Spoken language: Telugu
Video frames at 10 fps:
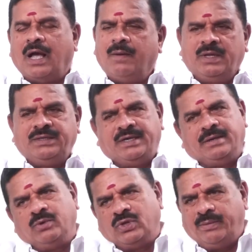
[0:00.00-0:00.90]
అమలు
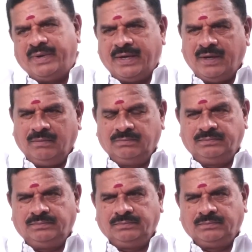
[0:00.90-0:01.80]
చేయటం మొదలుపెట్టారు
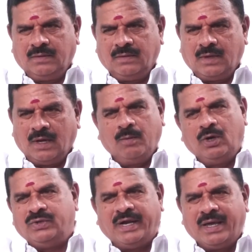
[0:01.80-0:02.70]

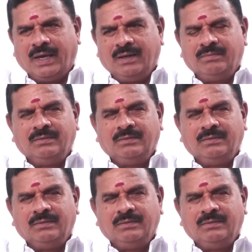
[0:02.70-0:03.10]
అమలు జరిగాయి